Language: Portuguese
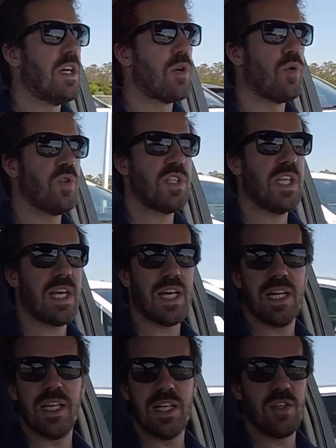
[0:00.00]

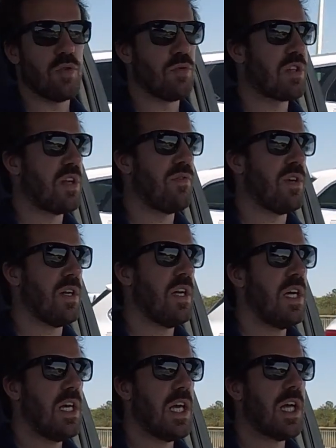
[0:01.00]
considera em subscrever
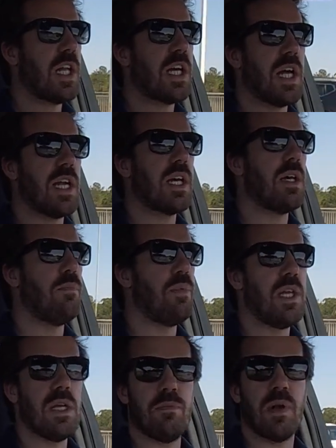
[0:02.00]
e clicar na
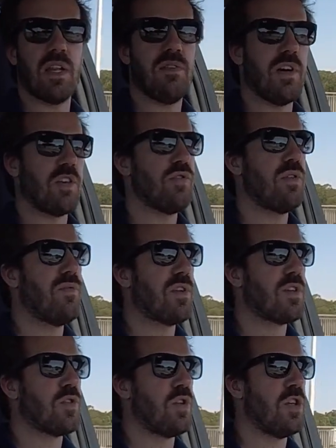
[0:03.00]
campainha para ativar as
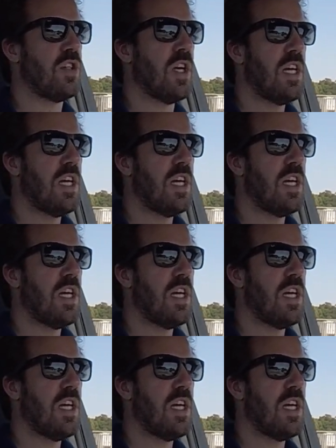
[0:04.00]
notificações